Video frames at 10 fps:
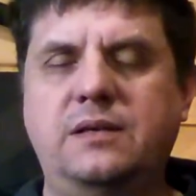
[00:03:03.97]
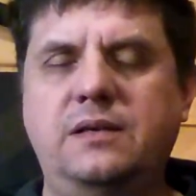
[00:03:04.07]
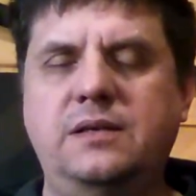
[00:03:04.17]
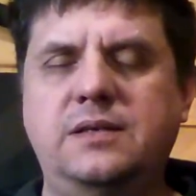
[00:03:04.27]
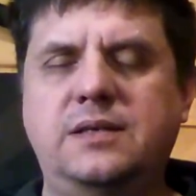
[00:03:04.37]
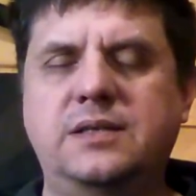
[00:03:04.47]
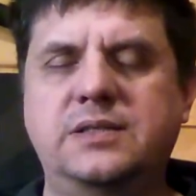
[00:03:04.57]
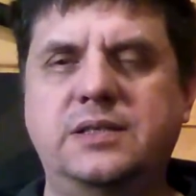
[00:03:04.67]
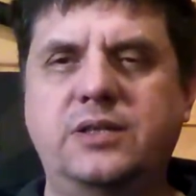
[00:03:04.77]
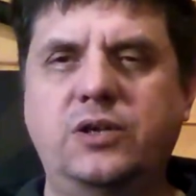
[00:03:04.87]
И
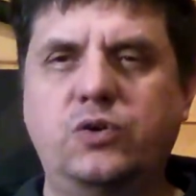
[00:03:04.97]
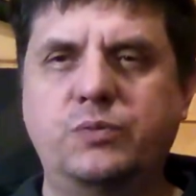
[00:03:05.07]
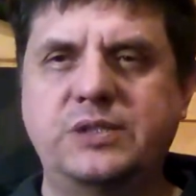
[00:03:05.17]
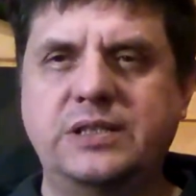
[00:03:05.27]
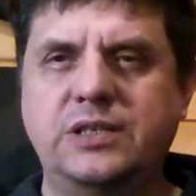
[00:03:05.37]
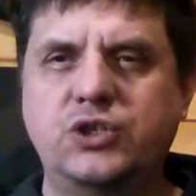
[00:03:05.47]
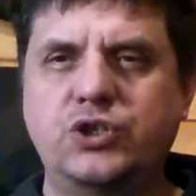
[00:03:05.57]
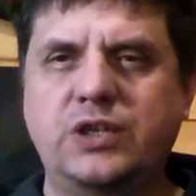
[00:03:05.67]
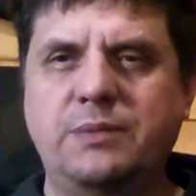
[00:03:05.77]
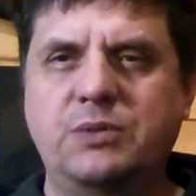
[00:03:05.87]
концентрируемся и
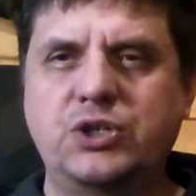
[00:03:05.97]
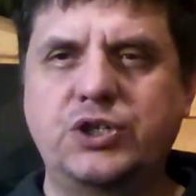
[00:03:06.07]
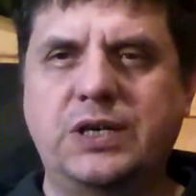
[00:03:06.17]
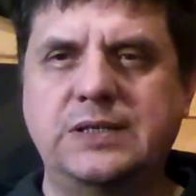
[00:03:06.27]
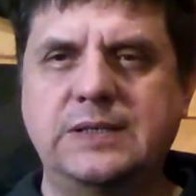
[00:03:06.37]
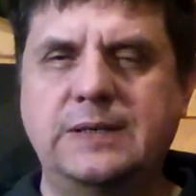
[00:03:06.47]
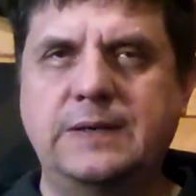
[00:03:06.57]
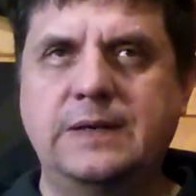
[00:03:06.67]
начинаем дышать.